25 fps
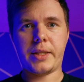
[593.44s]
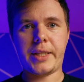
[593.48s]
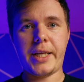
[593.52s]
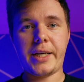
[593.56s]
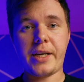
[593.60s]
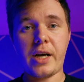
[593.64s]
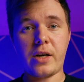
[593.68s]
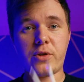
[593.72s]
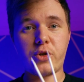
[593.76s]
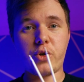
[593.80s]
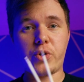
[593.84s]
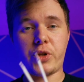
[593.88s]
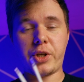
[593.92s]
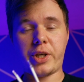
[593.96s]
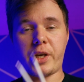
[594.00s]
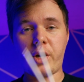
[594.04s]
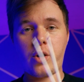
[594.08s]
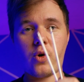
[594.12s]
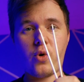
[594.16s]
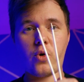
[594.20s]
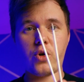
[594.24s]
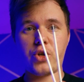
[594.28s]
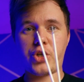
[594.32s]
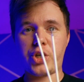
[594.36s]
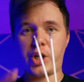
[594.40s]
Так как все-таки
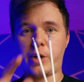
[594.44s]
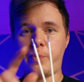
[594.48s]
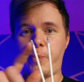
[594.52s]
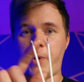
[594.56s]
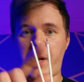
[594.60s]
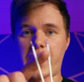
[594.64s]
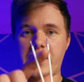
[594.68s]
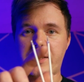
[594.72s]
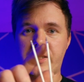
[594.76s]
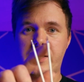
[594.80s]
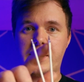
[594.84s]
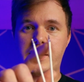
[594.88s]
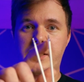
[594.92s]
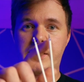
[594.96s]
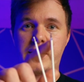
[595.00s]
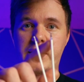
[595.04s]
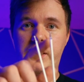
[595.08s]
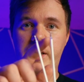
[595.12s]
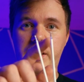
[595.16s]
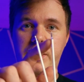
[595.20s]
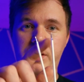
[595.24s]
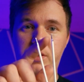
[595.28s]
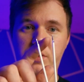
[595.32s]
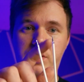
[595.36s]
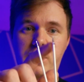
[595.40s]
кончик пасты здесь
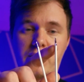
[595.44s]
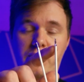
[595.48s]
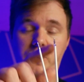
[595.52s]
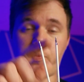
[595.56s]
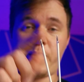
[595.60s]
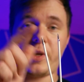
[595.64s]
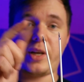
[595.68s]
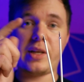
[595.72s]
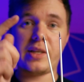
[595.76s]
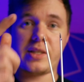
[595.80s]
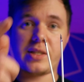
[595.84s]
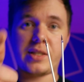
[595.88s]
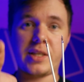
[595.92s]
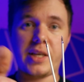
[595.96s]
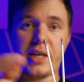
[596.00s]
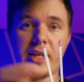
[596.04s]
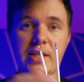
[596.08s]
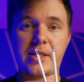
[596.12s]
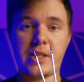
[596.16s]
находился в белизне,